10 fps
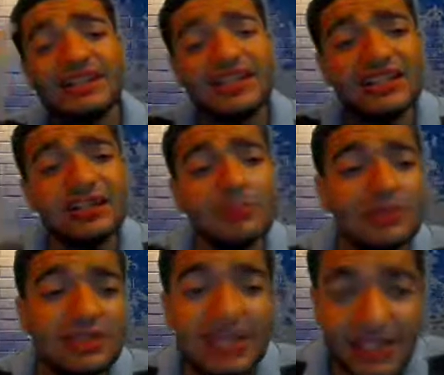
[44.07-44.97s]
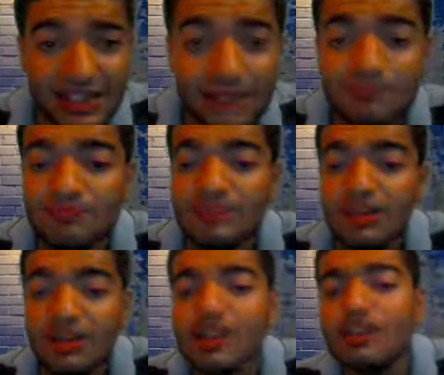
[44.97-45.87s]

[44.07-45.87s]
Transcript: लिए हम अभी देखेंगे तो यार